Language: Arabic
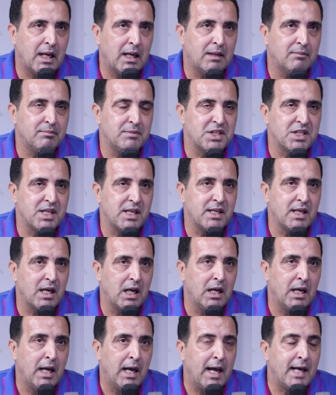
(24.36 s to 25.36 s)
مش هي
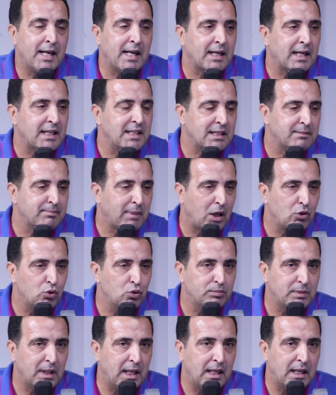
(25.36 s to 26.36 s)
انا نعطيك
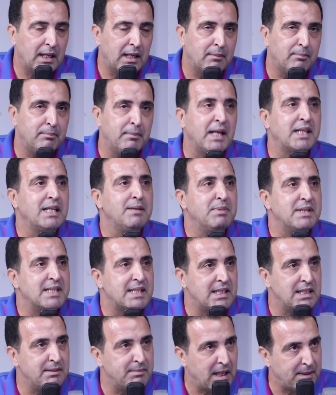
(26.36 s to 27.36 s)
معلومه آه، مهدي بن
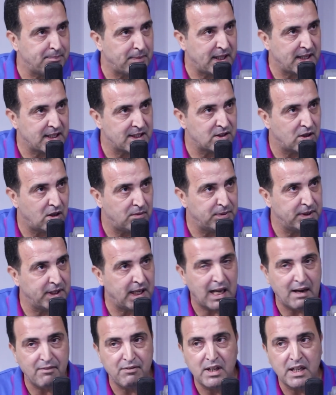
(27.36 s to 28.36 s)
سليمان بار اكزومبل
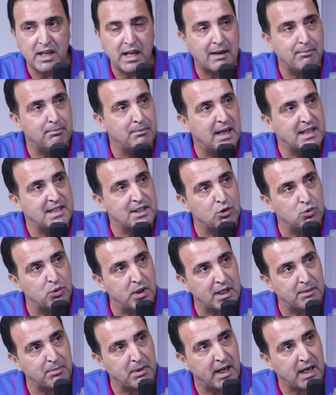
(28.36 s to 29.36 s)
يلعب في الكرم هزيته
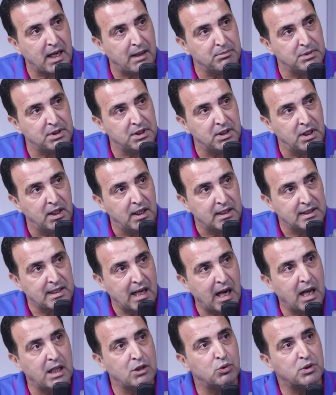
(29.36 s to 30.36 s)
انا بكرهبتي
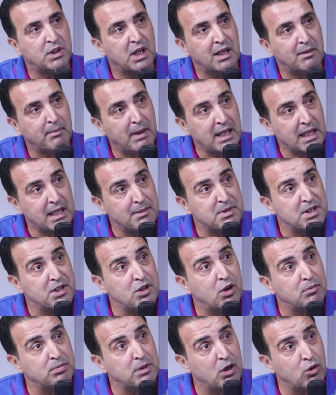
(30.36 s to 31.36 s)
دخلته يترينا مع ليكيب
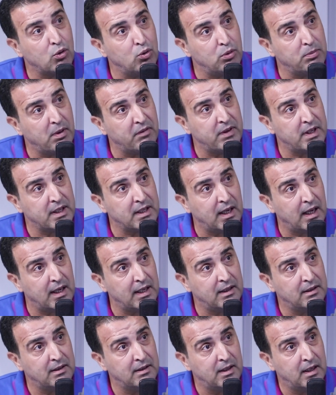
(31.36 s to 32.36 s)
سينيور نتاع الكلوب افريكان
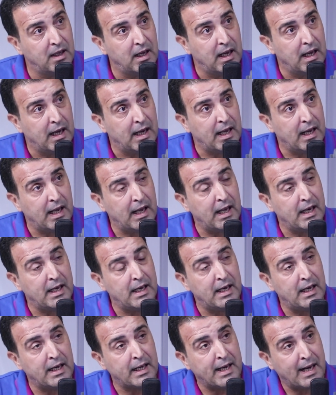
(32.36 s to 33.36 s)
آه،
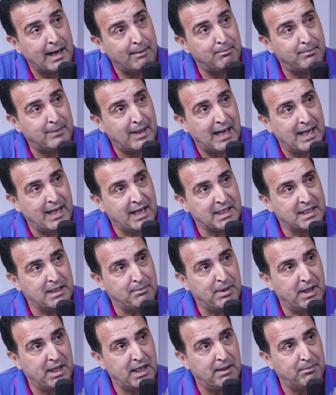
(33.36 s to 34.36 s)
الكرم علاقتي
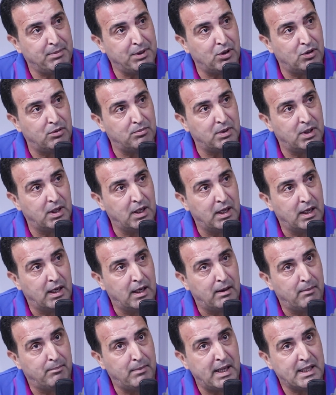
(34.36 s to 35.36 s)
باهيه بهم
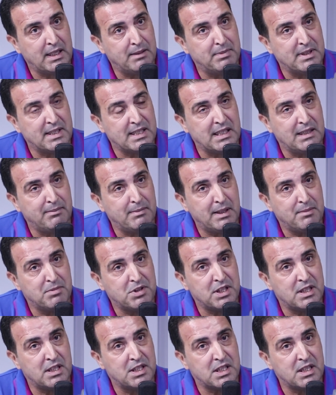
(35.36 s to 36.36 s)
مهدي بن سليمان
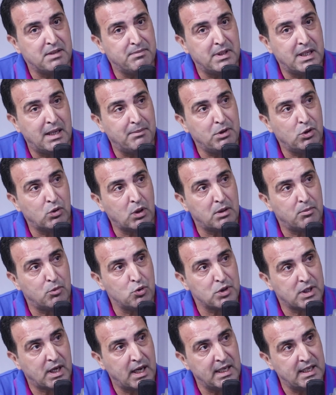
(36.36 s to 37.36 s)
مشيت لشريف بلامين وقتها
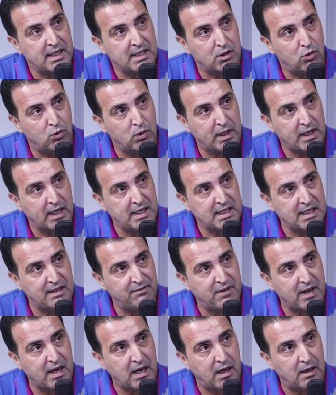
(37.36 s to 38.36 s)
مش رئيس هو رئيس
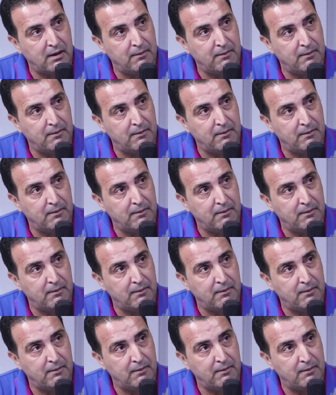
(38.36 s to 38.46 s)
الفرع